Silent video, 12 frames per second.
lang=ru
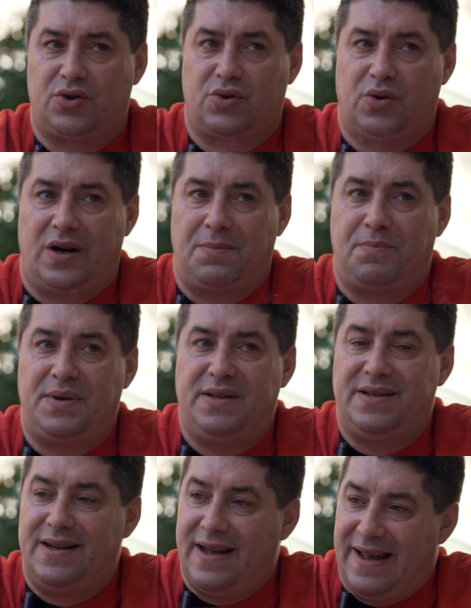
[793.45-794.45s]
что
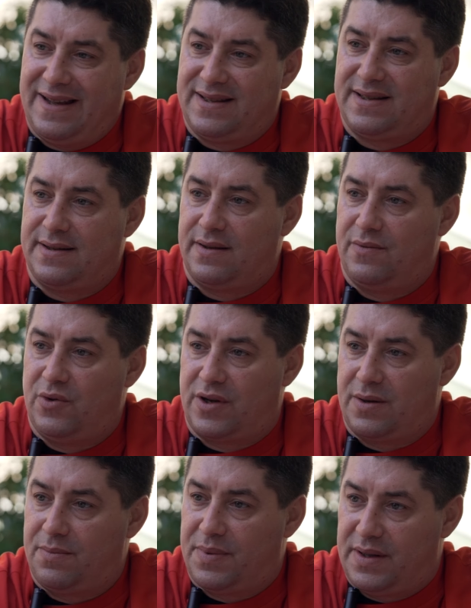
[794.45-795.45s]
определяет силовой
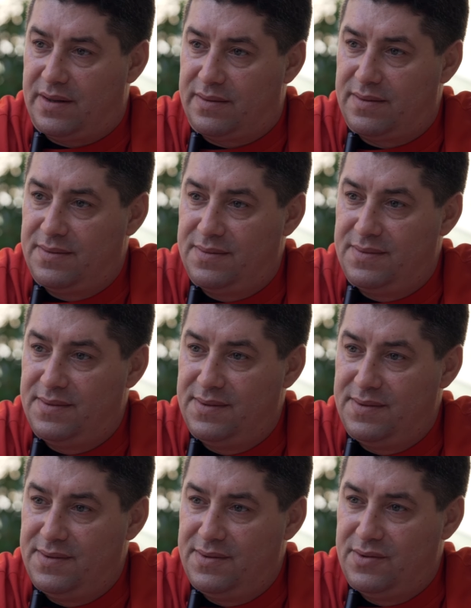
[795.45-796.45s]
компонент,
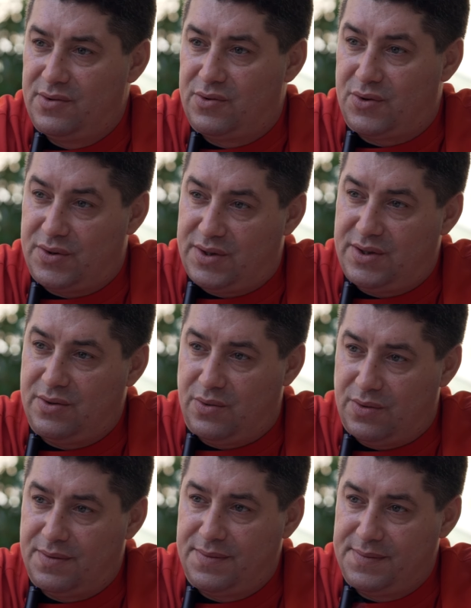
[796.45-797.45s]
то есть силу.